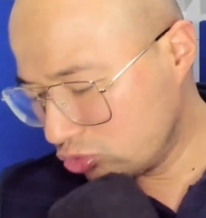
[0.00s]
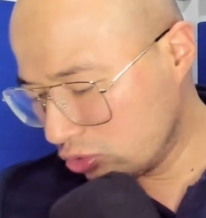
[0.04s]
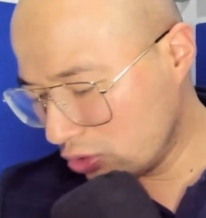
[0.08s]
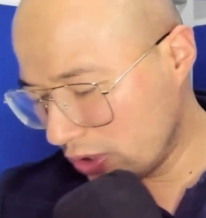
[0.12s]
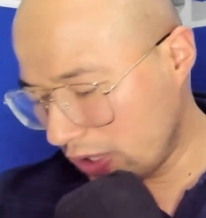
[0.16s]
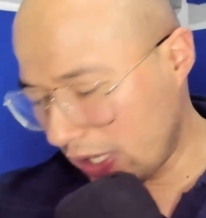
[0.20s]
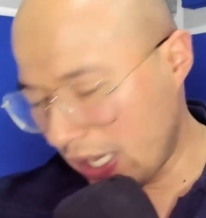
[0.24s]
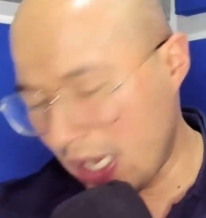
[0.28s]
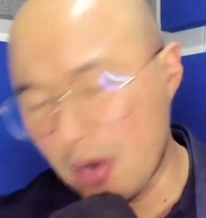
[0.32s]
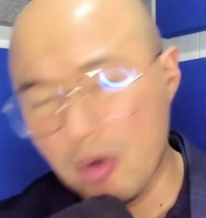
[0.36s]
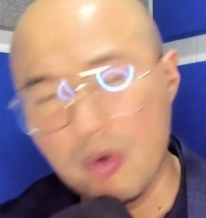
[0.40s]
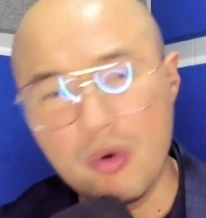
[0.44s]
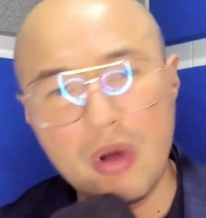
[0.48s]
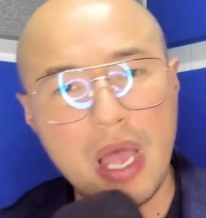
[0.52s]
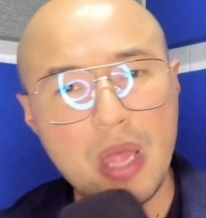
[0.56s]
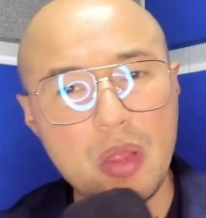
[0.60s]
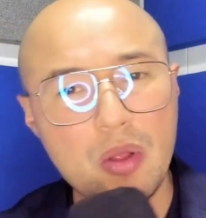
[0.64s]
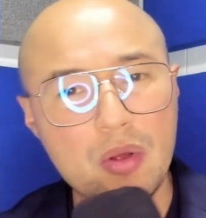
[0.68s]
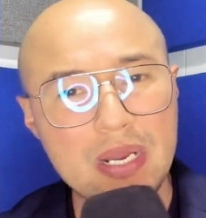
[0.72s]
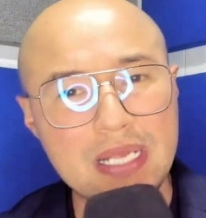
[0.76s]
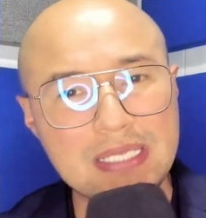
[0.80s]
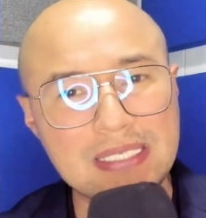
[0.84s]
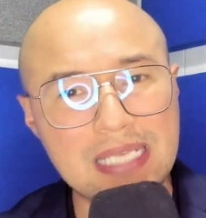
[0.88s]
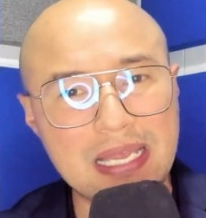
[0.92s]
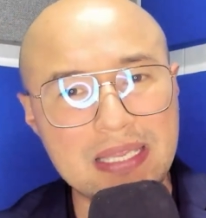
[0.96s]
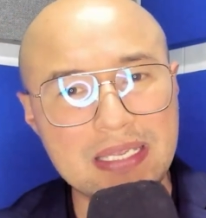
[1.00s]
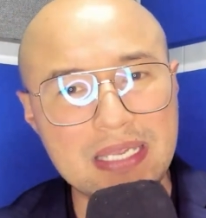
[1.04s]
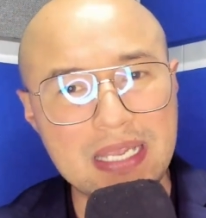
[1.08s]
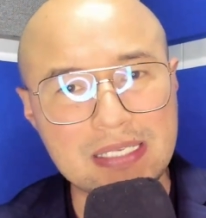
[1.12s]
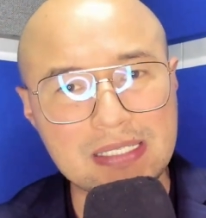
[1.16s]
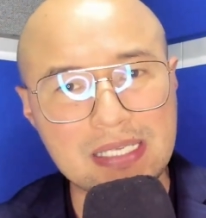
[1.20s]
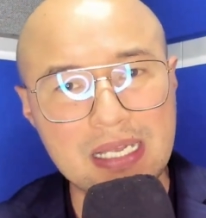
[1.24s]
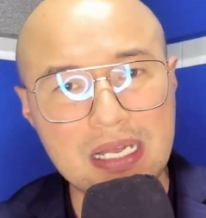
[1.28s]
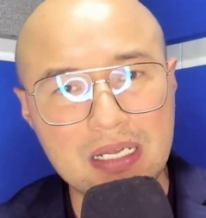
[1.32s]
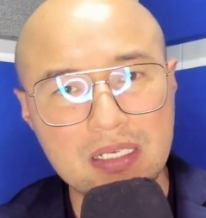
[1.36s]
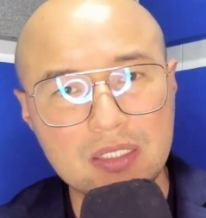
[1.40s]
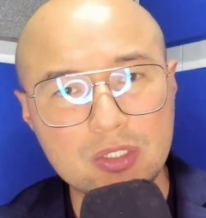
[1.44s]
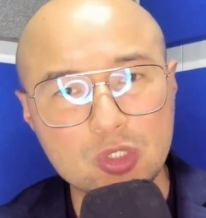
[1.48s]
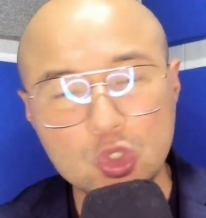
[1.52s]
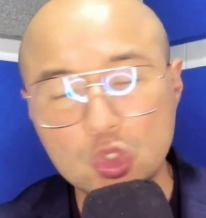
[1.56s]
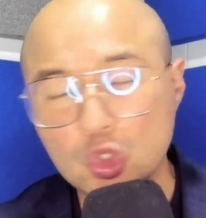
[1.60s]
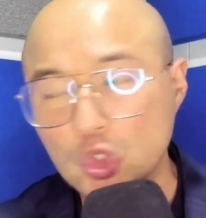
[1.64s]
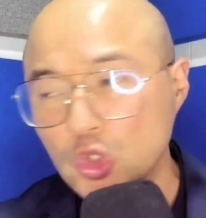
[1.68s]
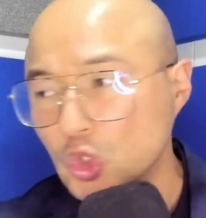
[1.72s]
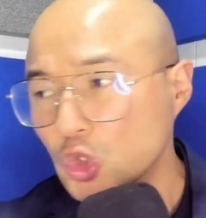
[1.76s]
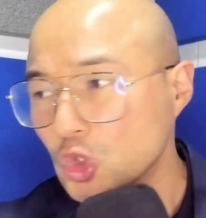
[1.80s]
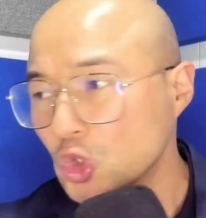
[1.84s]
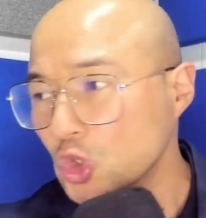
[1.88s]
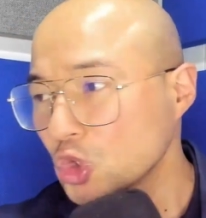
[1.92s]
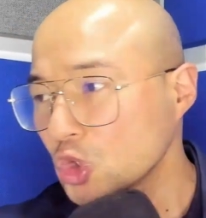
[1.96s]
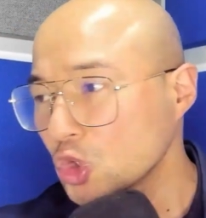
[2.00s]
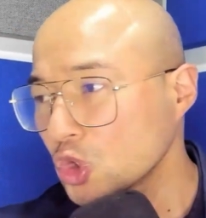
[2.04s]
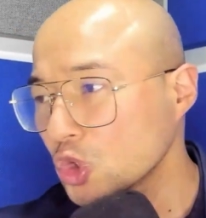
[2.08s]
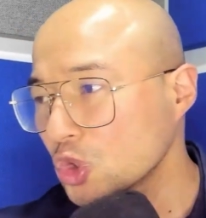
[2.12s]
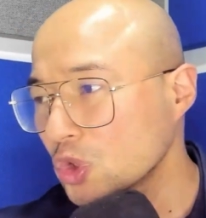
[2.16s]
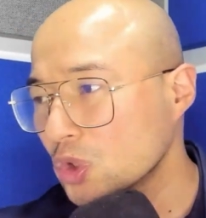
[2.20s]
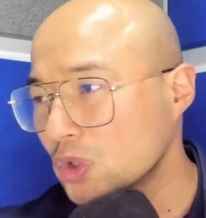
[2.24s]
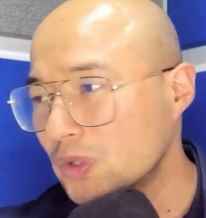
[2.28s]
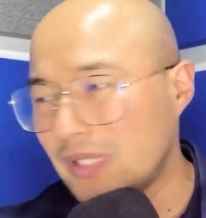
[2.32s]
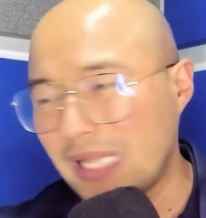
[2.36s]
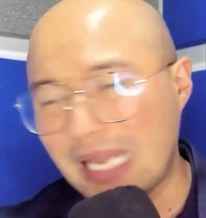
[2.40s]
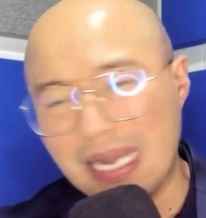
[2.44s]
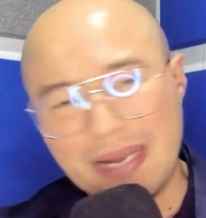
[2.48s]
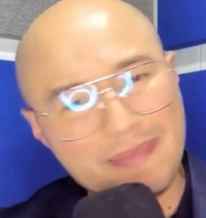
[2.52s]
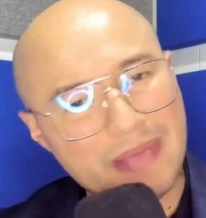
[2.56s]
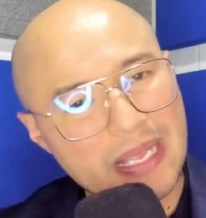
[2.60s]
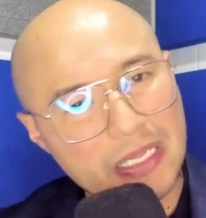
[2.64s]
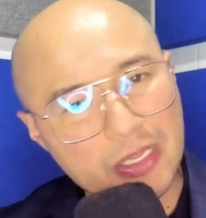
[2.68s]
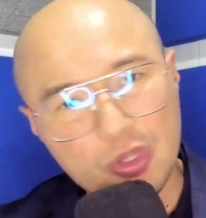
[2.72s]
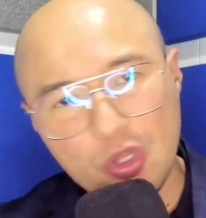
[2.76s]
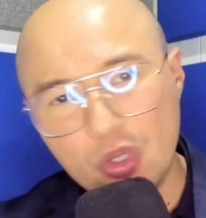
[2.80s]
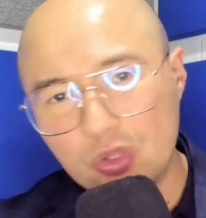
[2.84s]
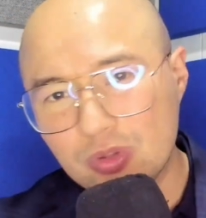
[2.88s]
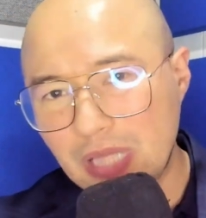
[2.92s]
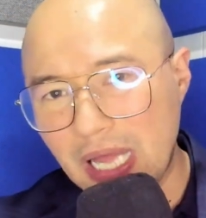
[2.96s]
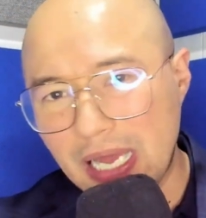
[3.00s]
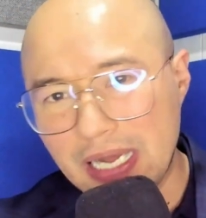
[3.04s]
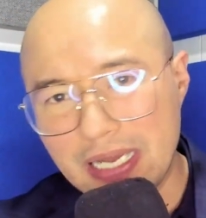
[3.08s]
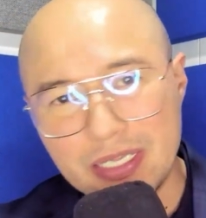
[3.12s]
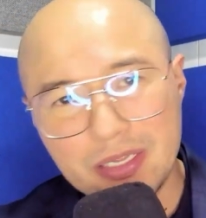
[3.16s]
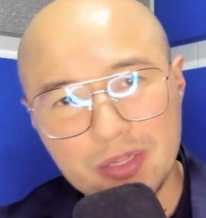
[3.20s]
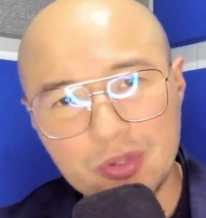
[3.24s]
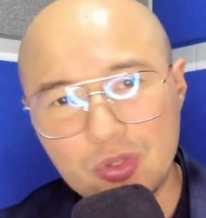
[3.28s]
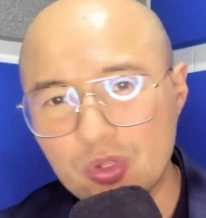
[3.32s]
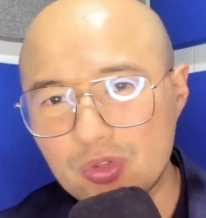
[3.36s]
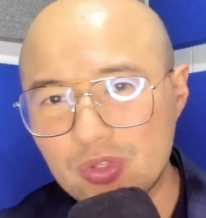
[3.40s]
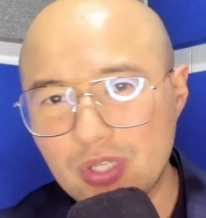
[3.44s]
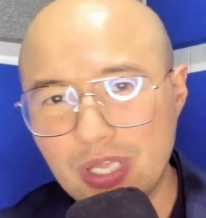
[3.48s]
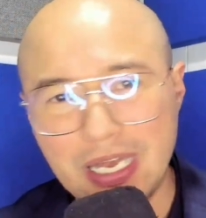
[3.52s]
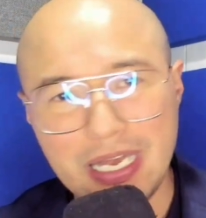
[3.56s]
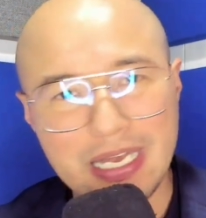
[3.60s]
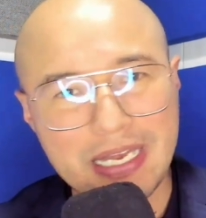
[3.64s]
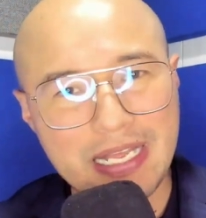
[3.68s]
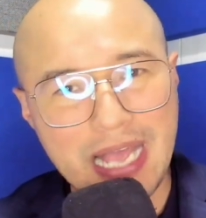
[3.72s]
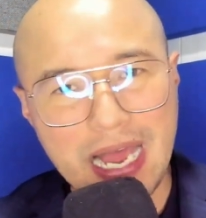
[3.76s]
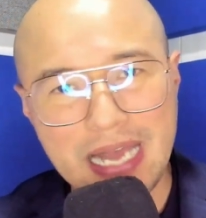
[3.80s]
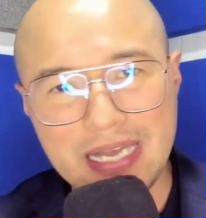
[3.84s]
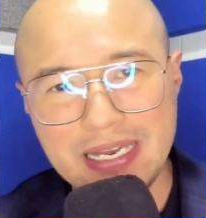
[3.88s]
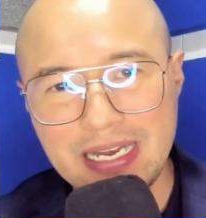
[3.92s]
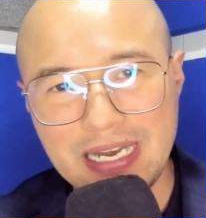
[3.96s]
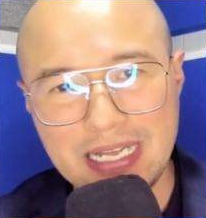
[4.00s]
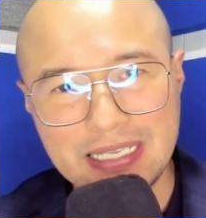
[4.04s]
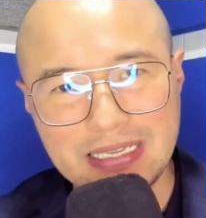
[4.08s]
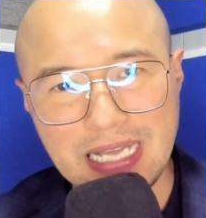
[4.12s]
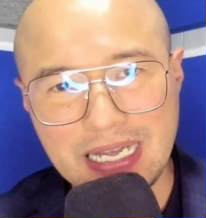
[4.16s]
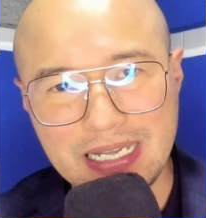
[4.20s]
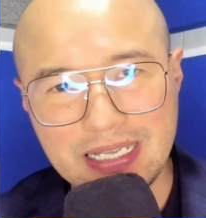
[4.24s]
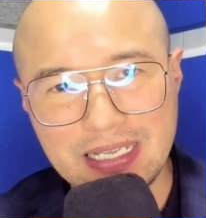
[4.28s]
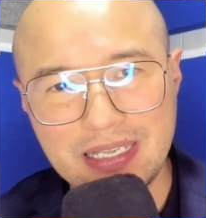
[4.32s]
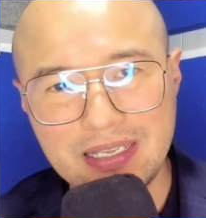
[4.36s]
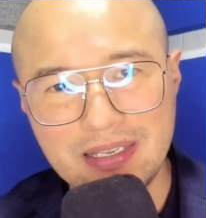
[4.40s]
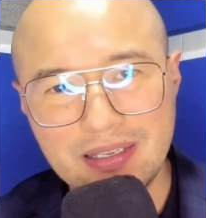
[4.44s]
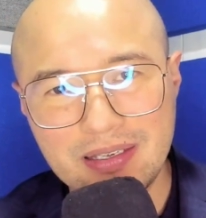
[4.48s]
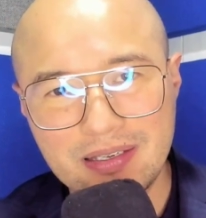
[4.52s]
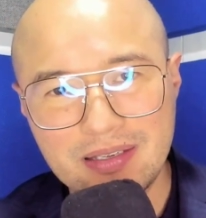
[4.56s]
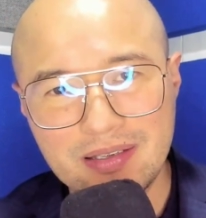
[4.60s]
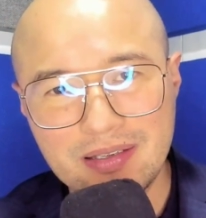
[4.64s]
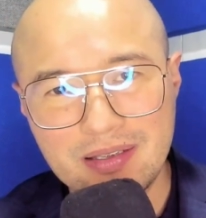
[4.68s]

qué jugadora esa 10, ah. Tremendo talento tiene el Cali en ataque.